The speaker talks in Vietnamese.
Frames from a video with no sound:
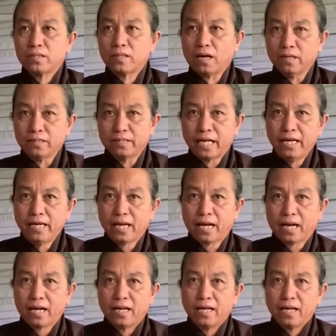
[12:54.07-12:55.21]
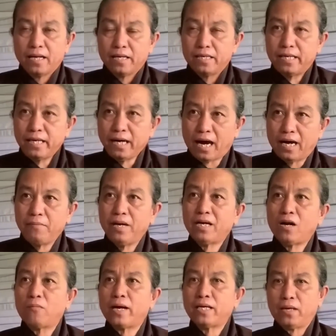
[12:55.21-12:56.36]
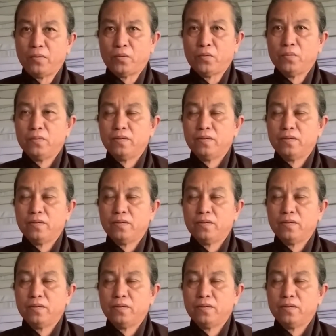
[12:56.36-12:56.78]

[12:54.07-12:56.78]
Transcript: từ tí nè chí hợi biết đâu mai chiều